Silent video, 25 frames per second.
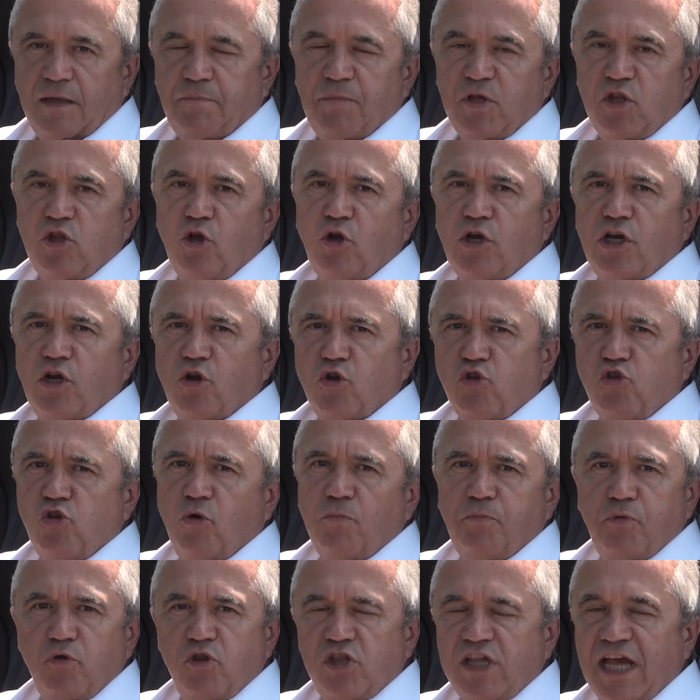pistoni non
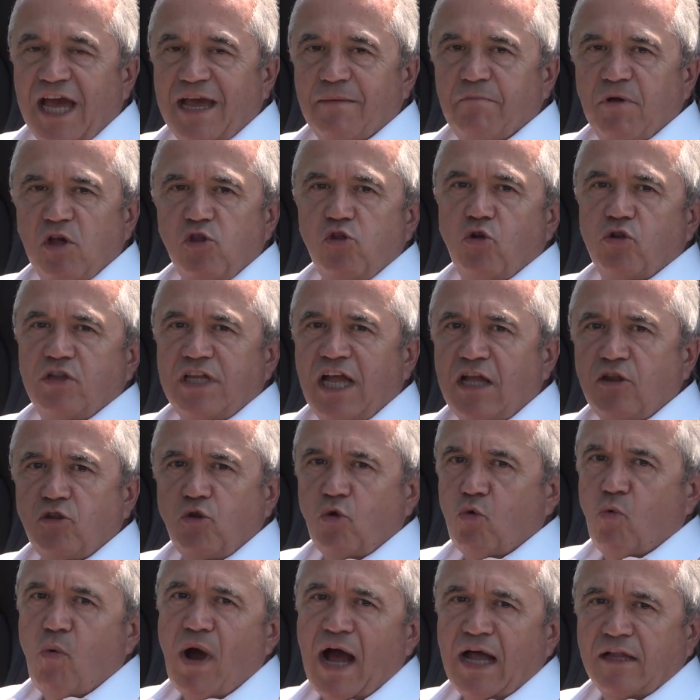sono più 6 ma
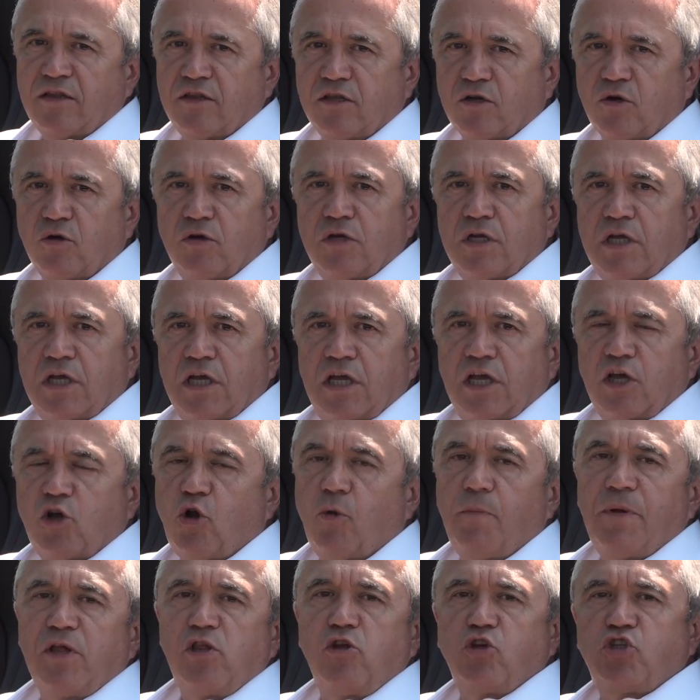soltanto 4. In
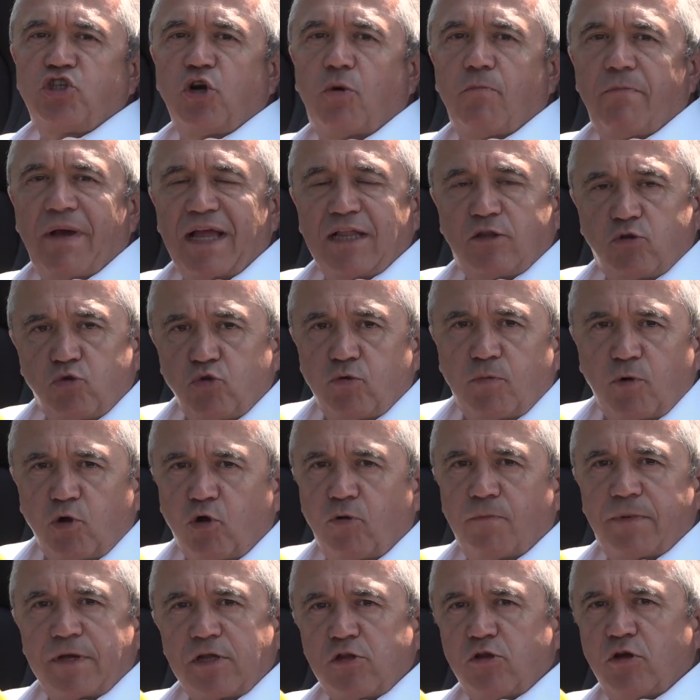compenso c'è un bel turbo
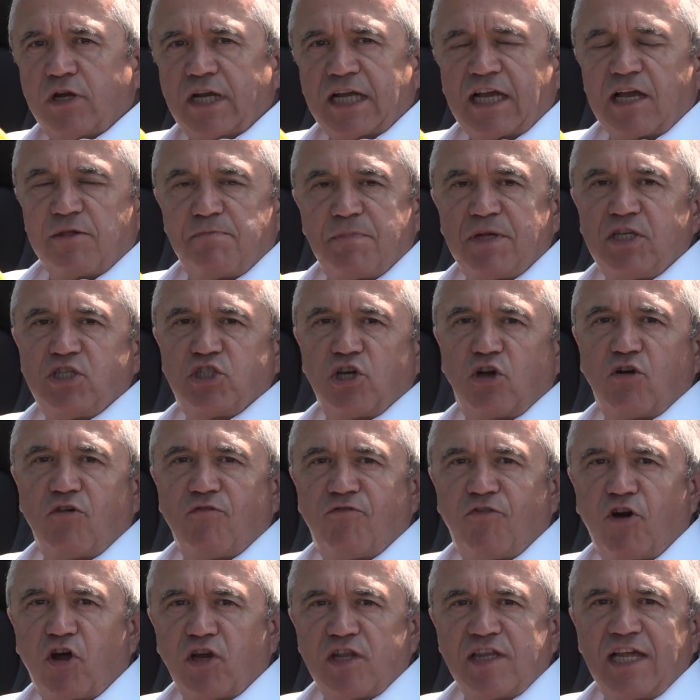compressore che spinge
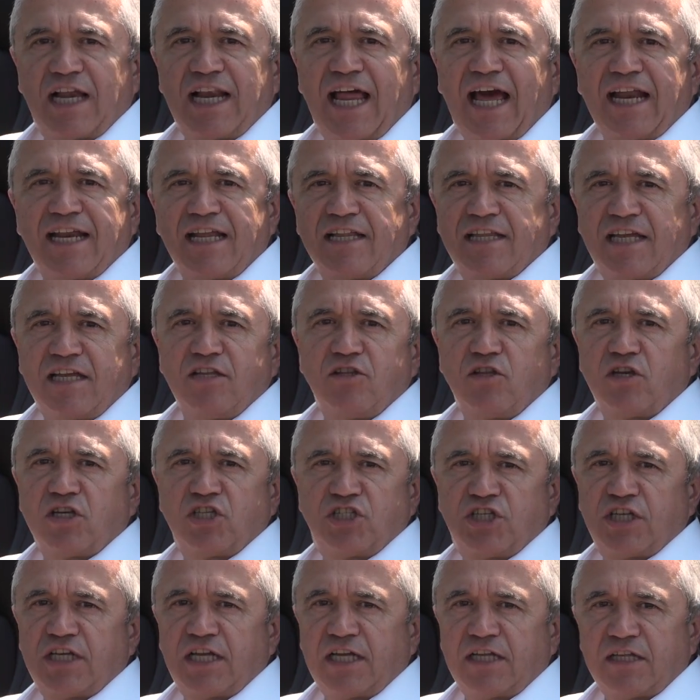con forza l'aria dentro i
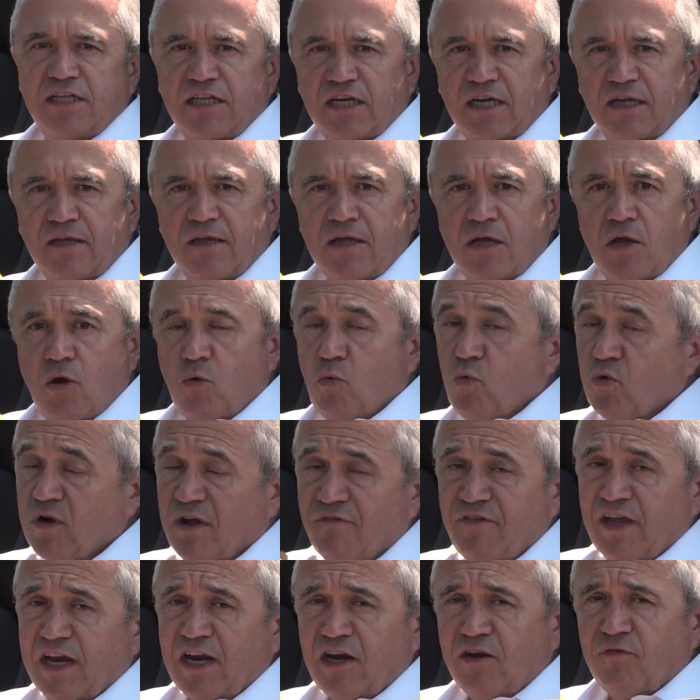cilindri.
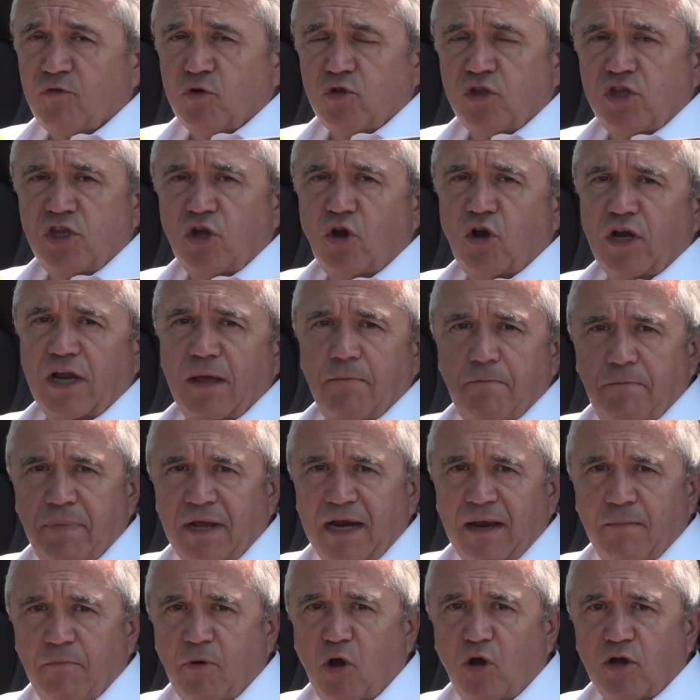Una vera rivoluzione
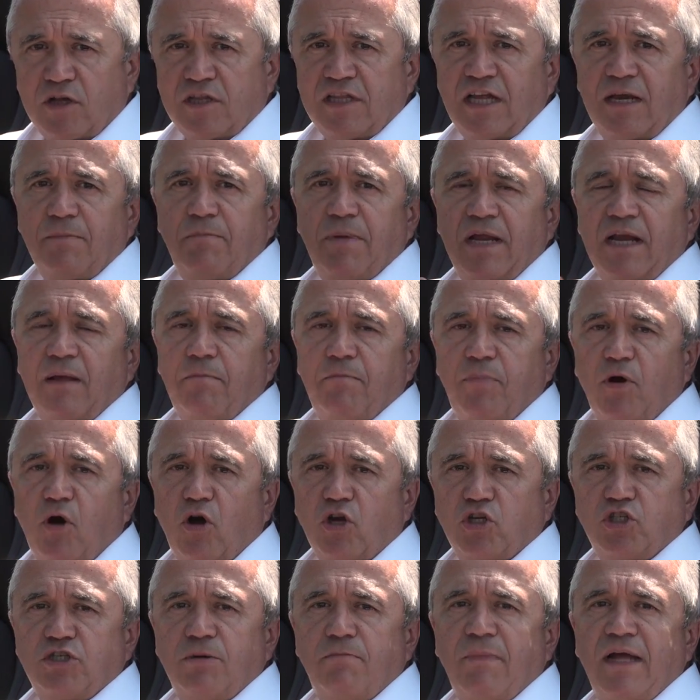per la Boxster e per la
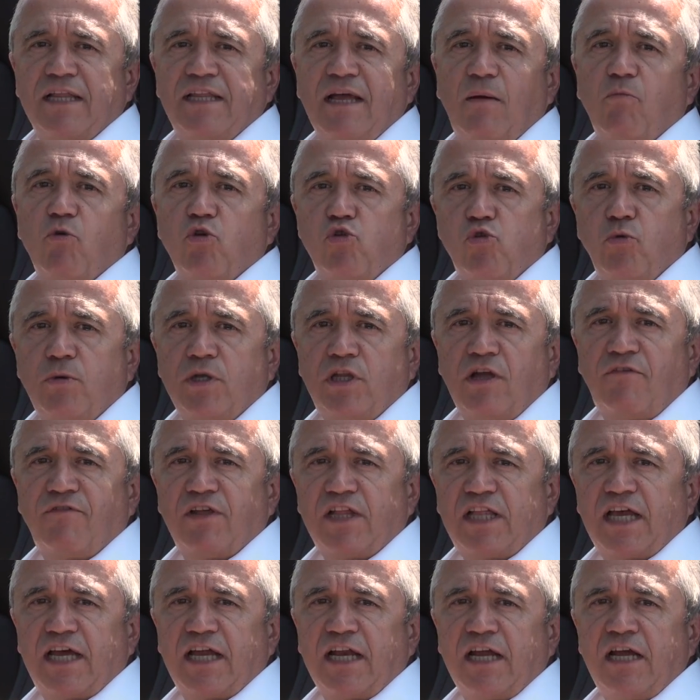Porsche, ma andiamo subito a
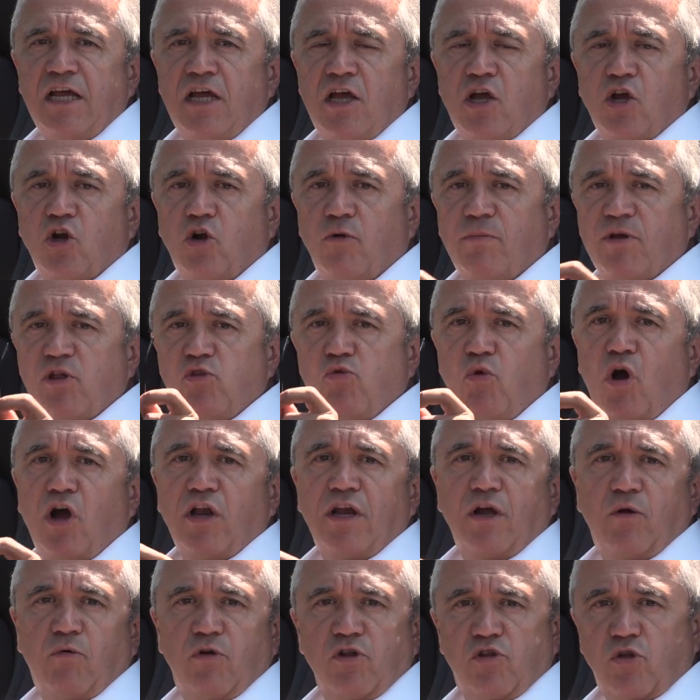vedere come
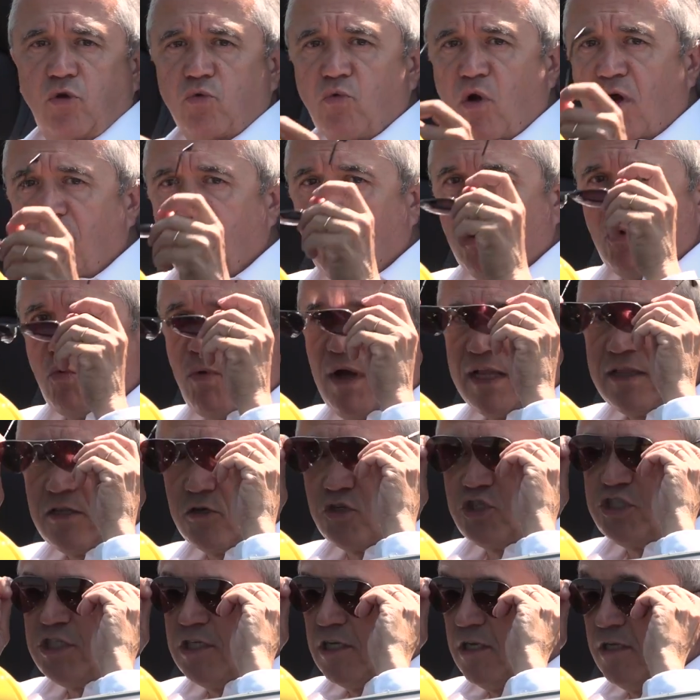suona questo nuovo
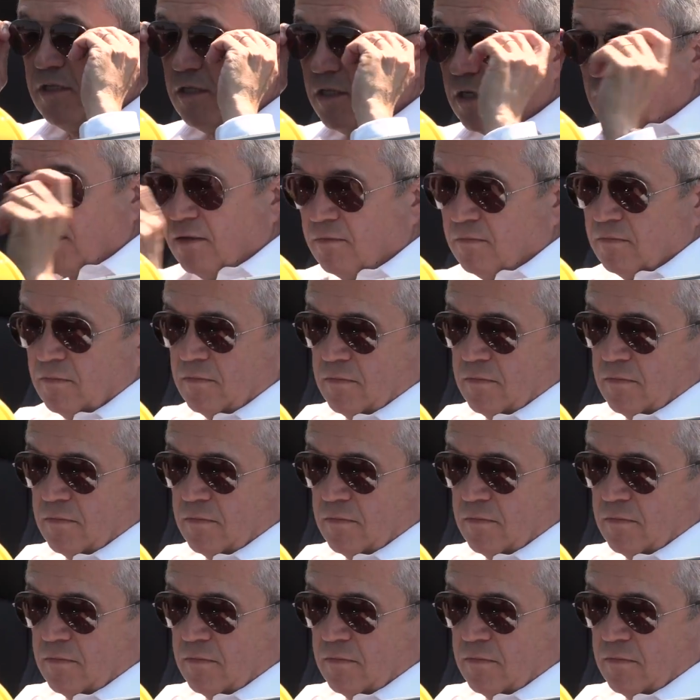4 cilindri.